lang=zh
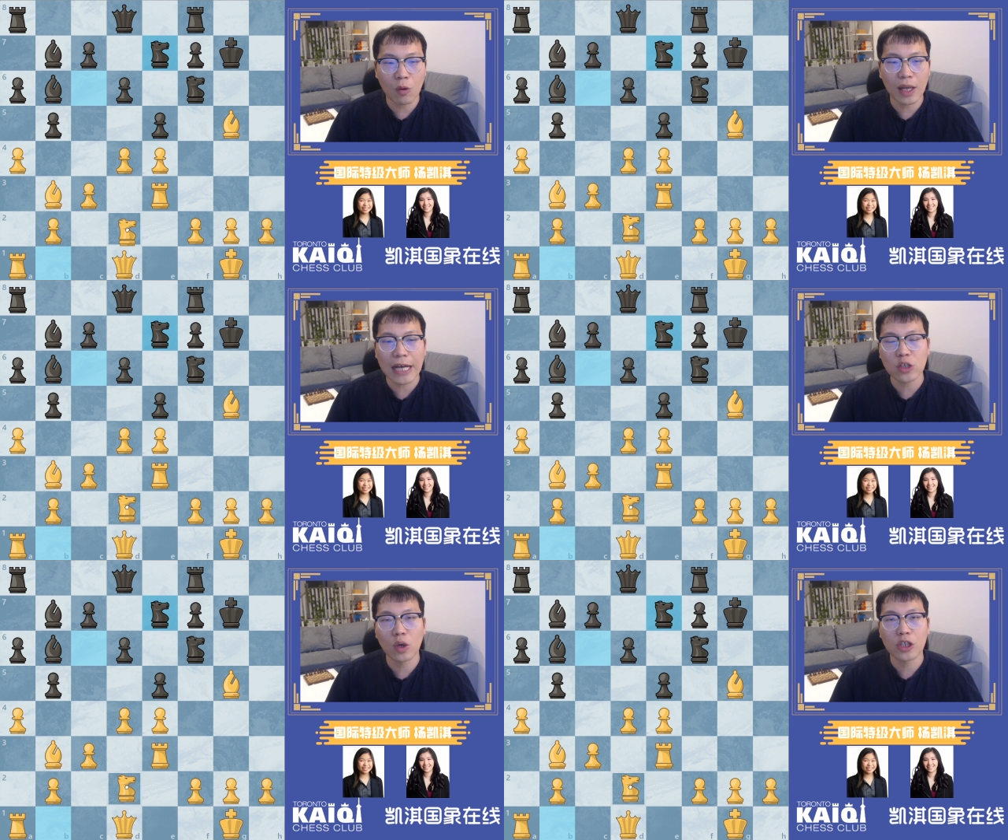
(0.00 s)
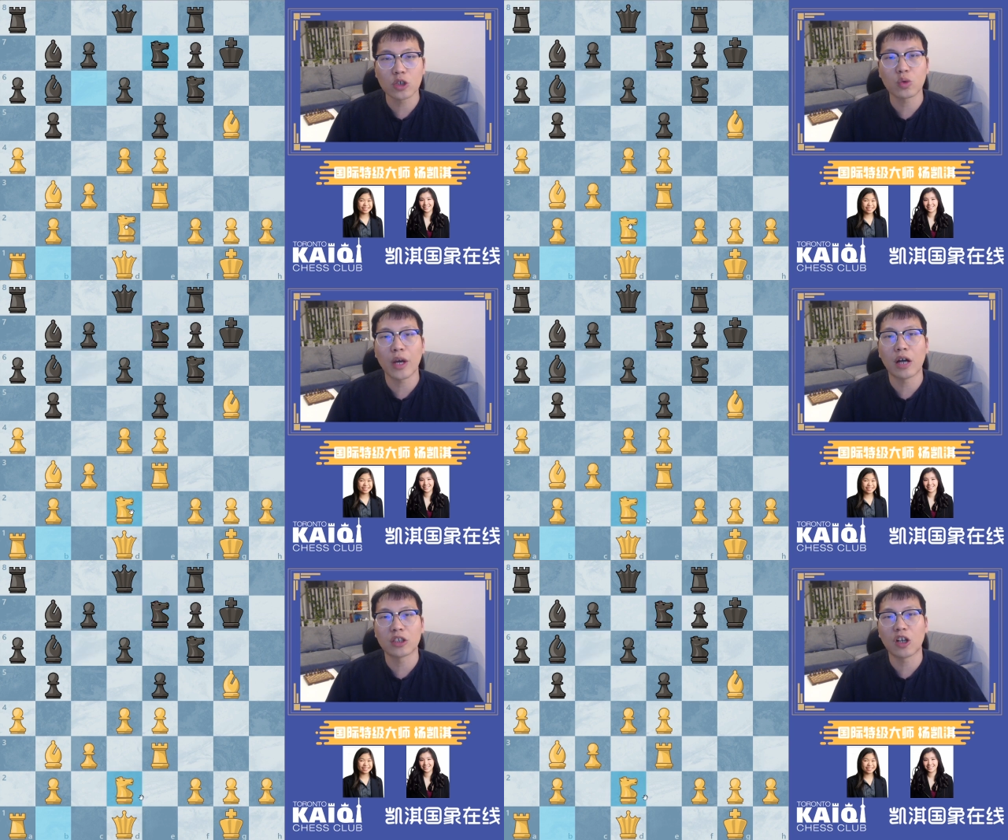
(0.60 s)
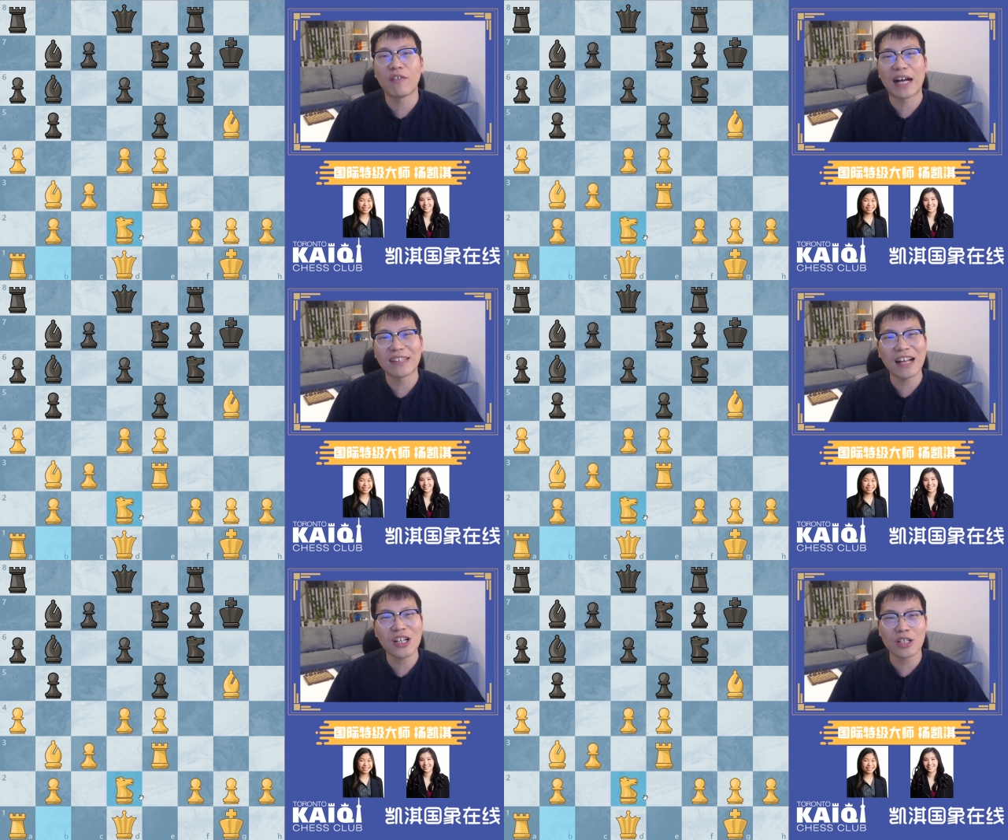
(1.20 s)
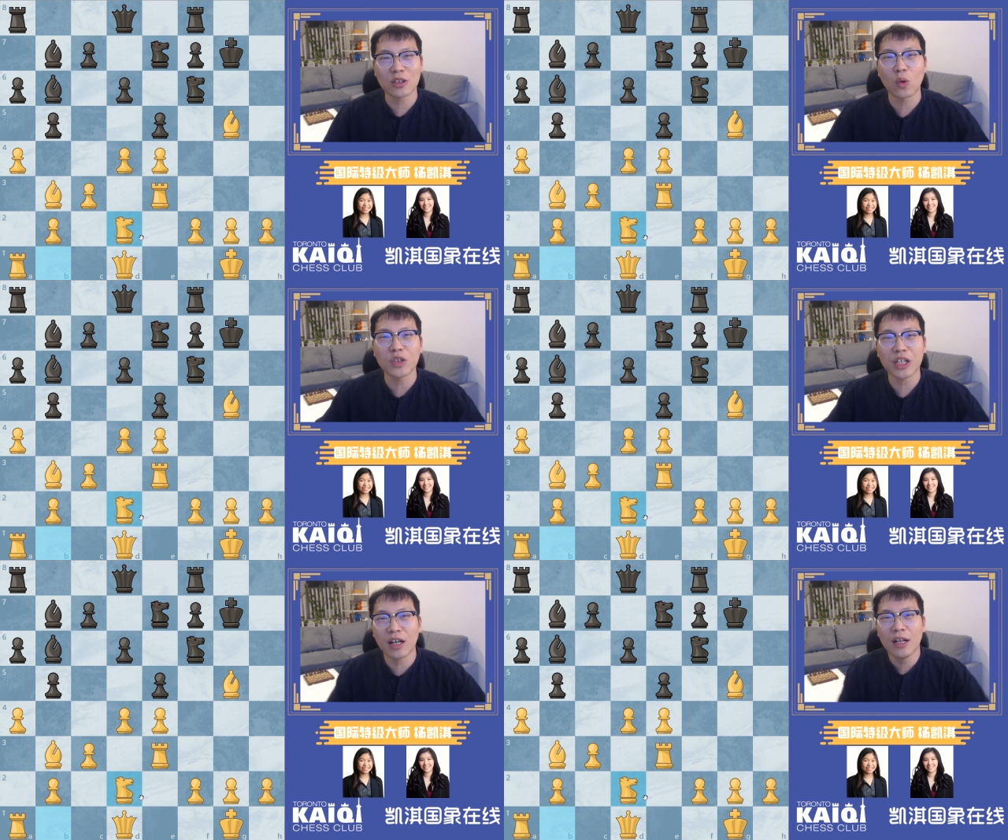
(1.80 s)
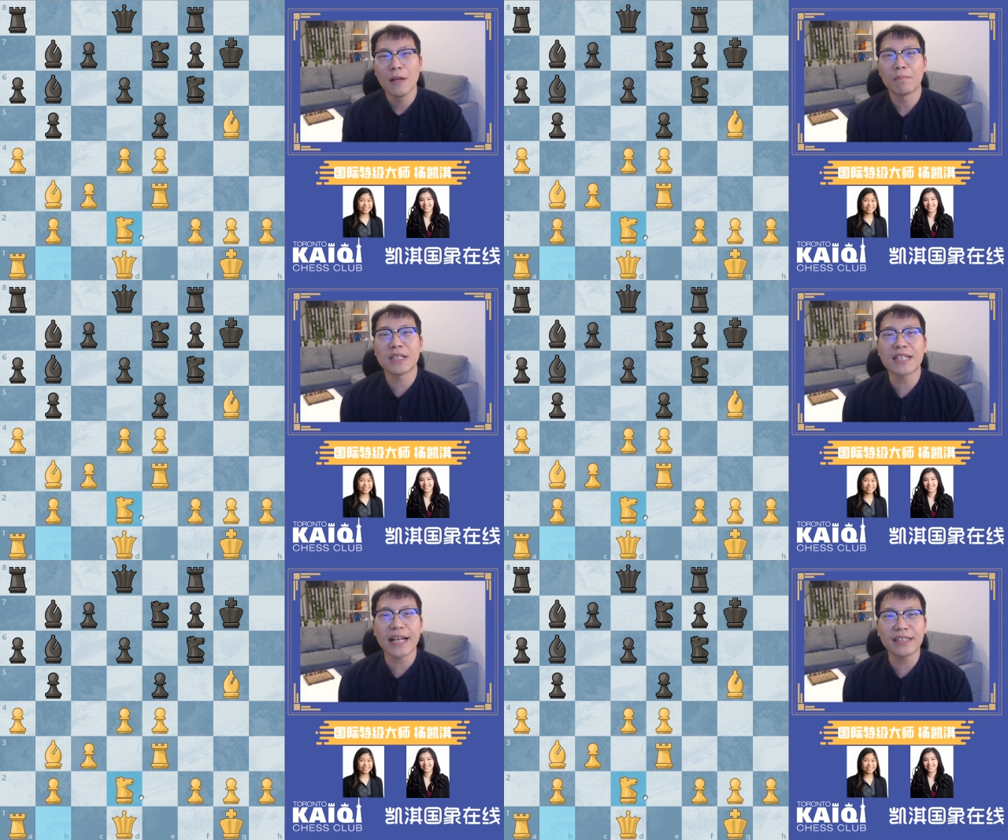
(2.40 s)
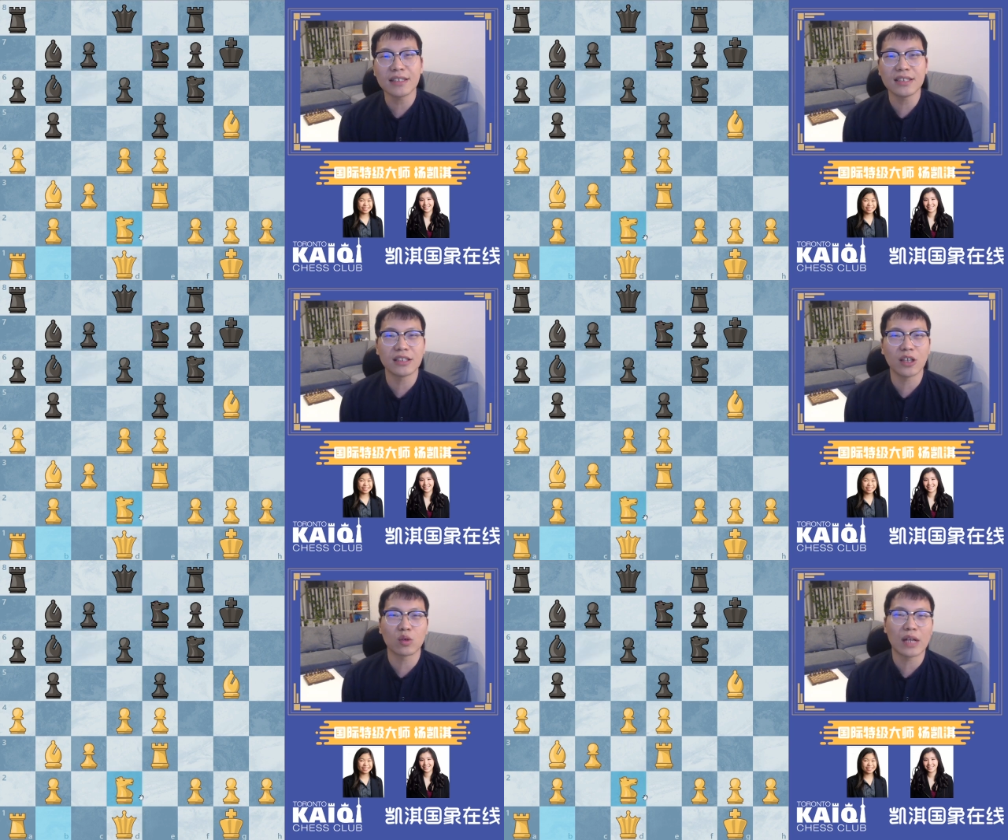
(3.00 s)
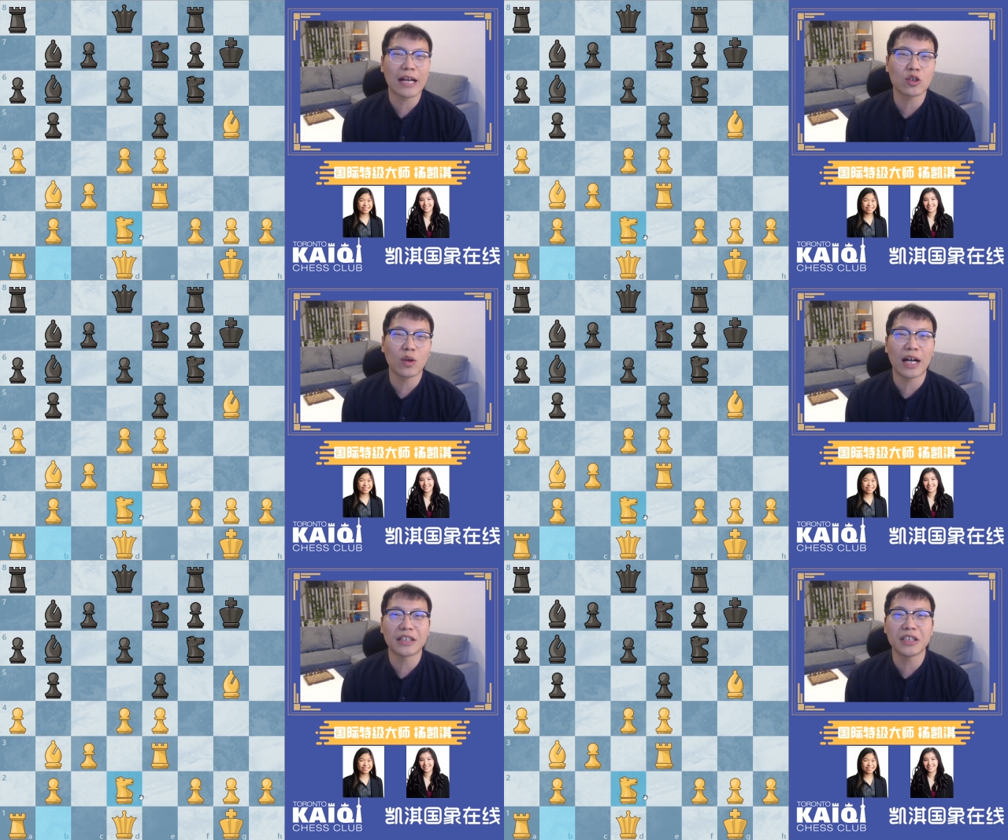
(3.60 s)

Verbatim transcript: 观来说是最好的招法，但是从这个比赛竞技的角度来说啊，